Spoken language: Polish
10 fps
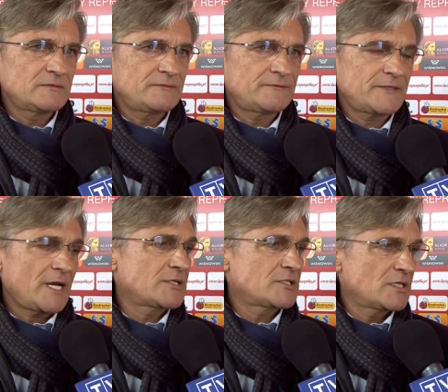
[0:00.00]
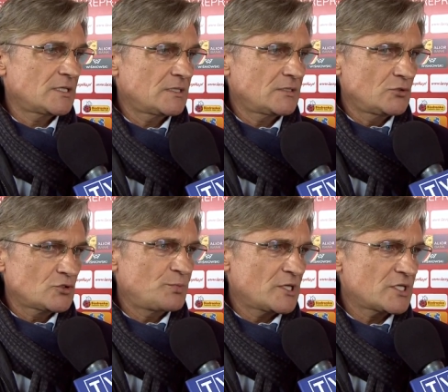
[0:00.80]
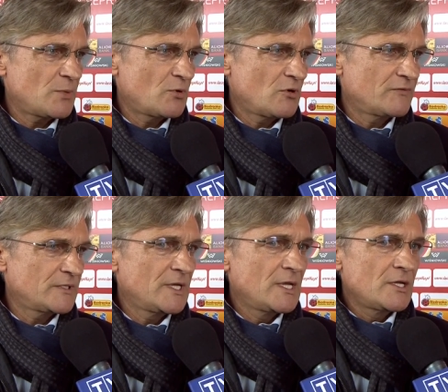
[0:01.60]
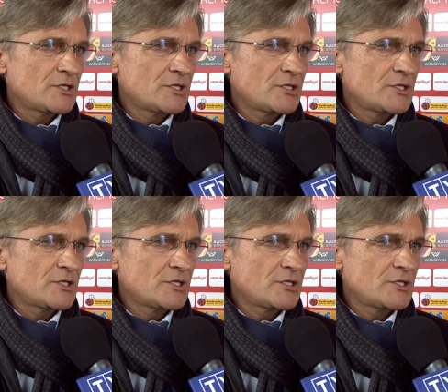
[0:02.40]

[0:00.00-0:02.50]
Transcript: w trakcie już pierwszej połowy.